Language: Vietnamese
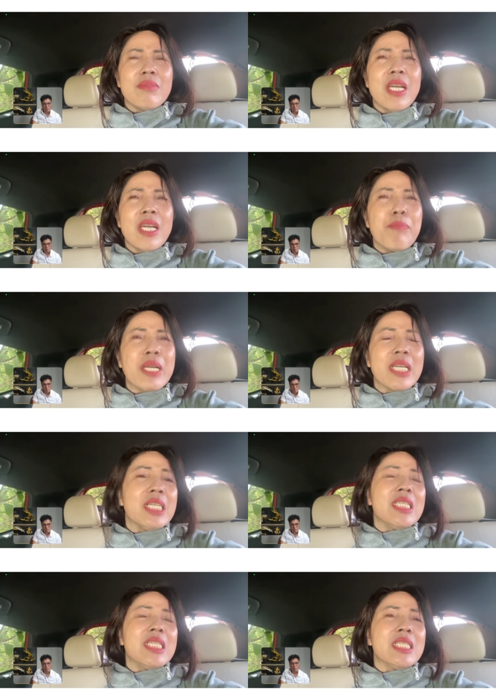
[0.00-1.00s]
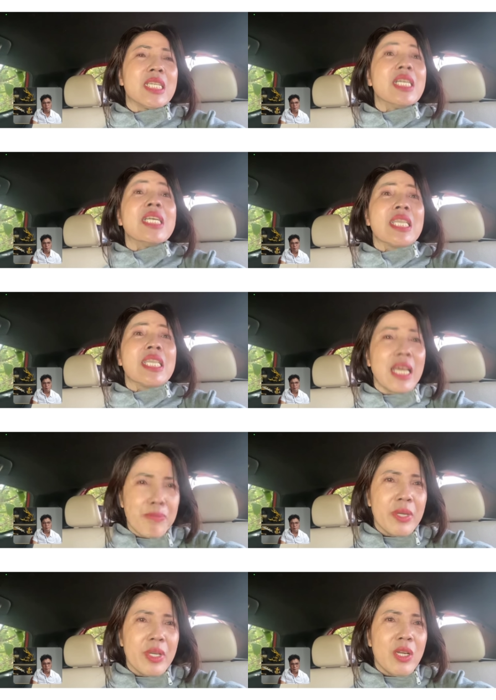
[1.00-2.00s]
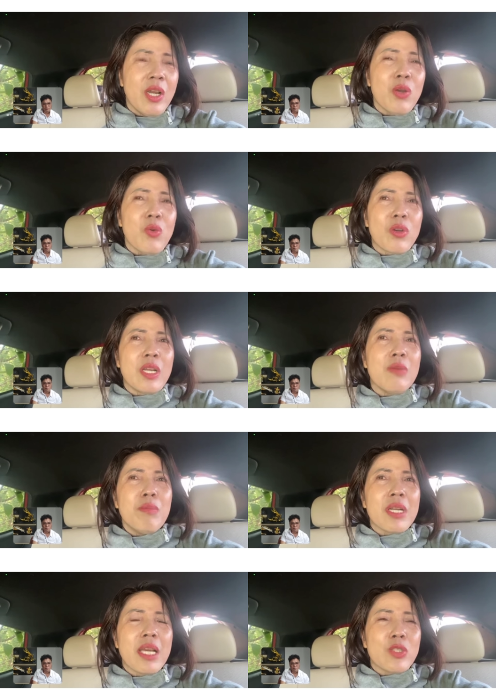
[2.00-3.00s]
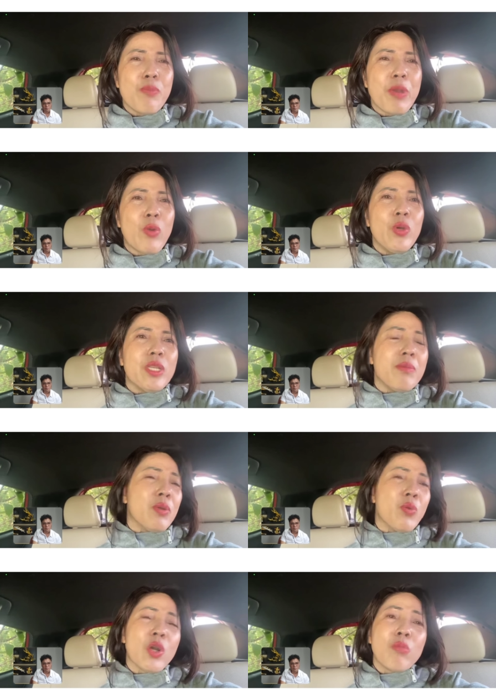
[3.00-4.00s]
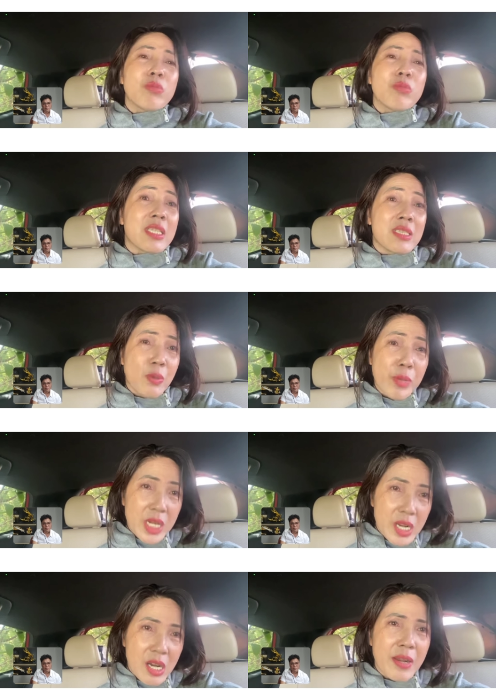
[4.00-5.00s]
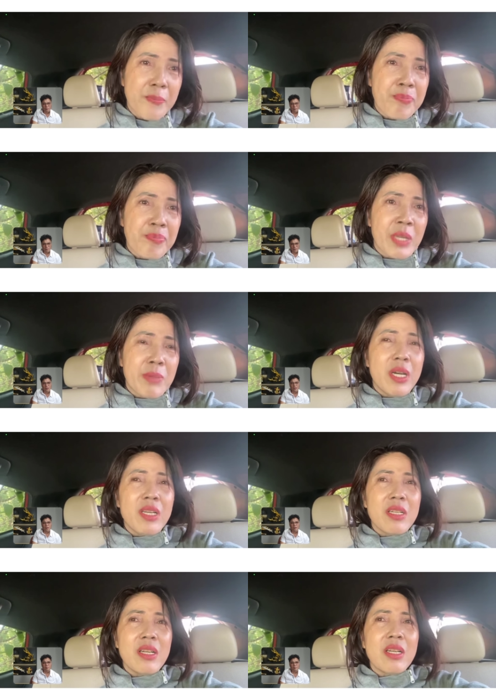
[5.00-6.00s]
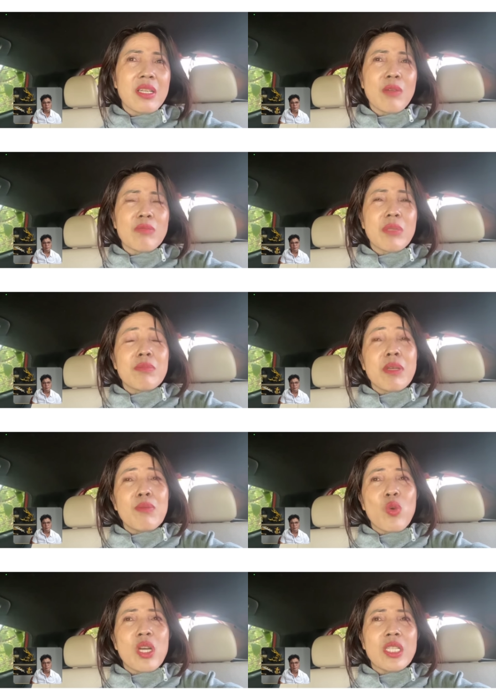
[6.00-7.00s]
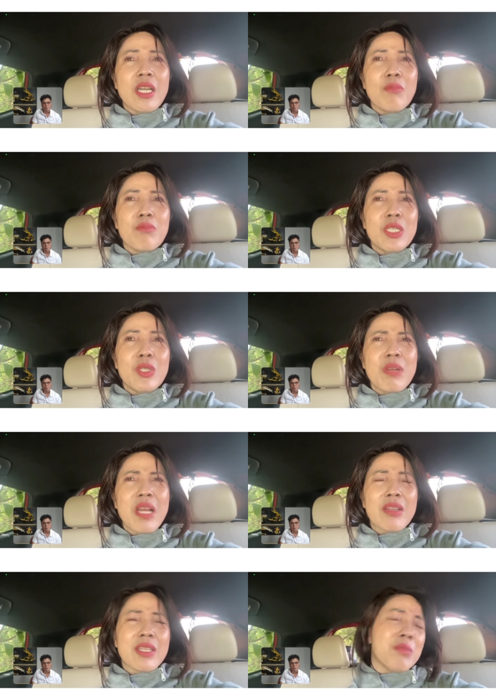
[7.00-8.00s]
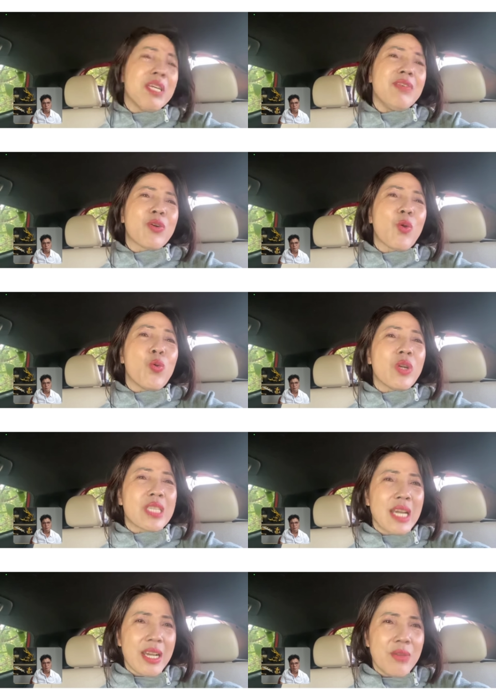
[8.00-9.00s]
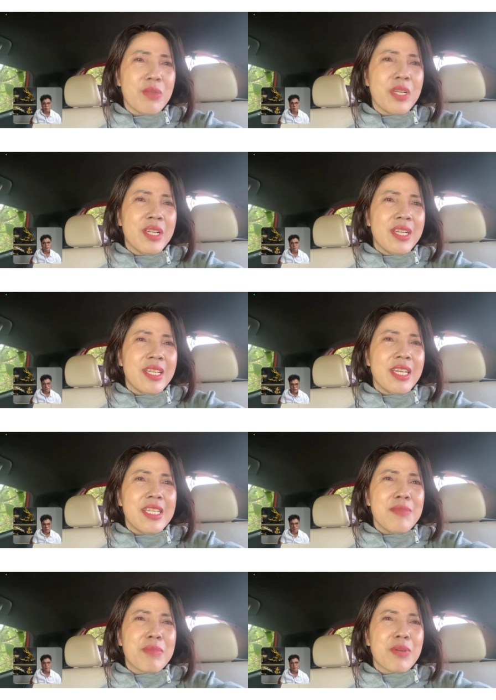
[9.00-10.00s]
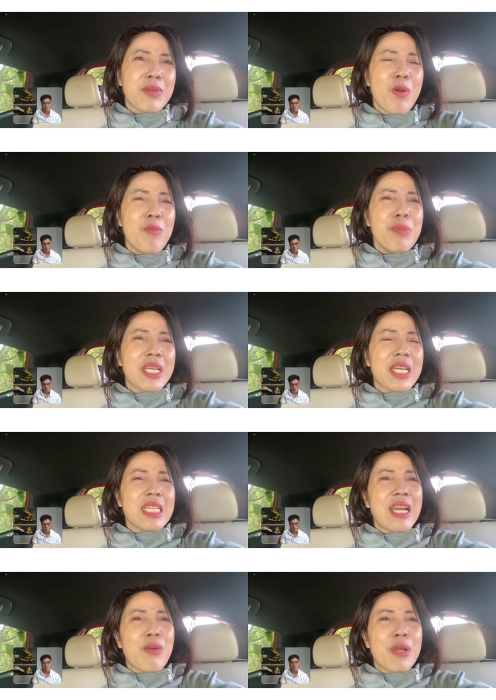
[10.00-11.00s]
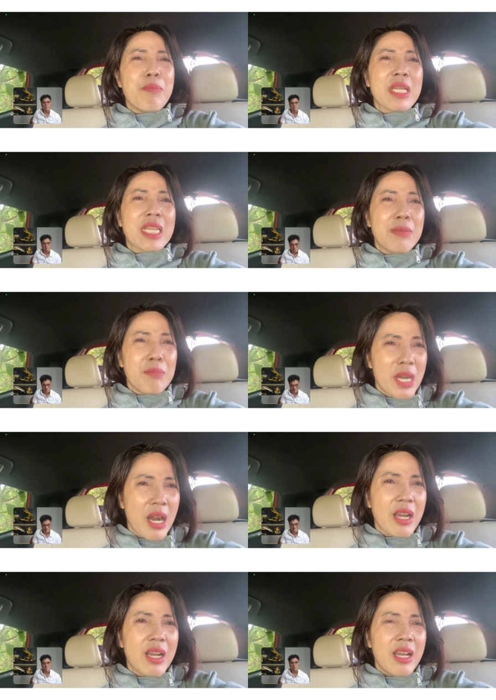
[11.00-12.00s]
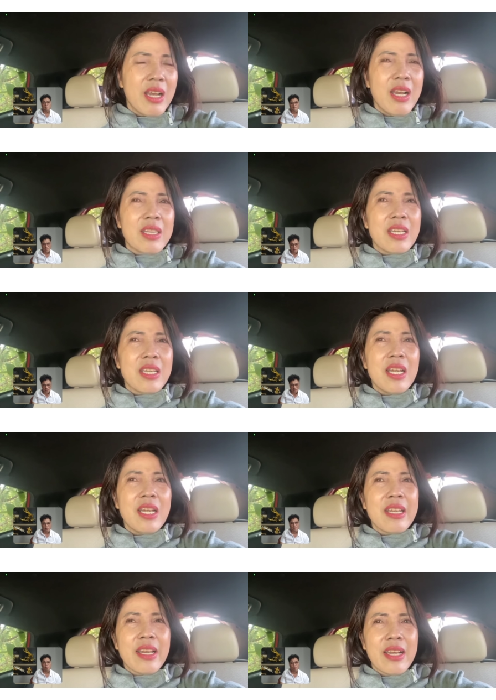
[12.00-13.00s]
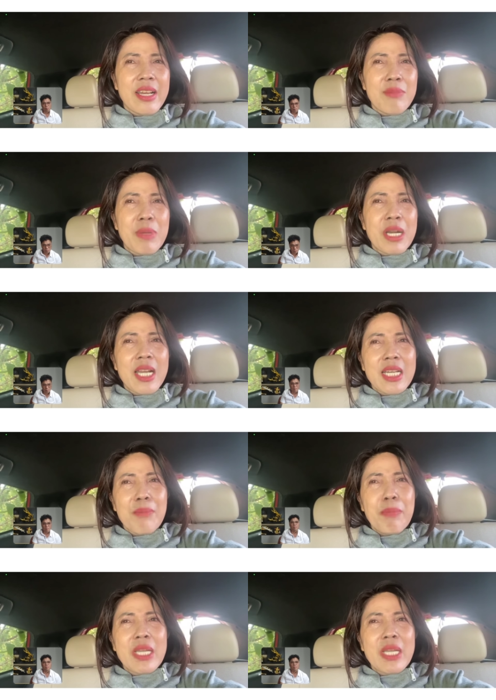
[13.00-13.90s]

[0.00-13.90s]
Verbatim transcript: đây là mình um, tự đi tìm thế còn nếu mà để cho mẹ nuôi thì mẹ nuôi không thể cho biết được yeah. hơn nữa là trong thâm tâm của người chồng thì lúc nào người ta cũng nghĩ về cội nguồn người ta không yeah. thế nhưng mà cũng không biết cách nào để mà tìm được Trời. Thế nên là bằng cách là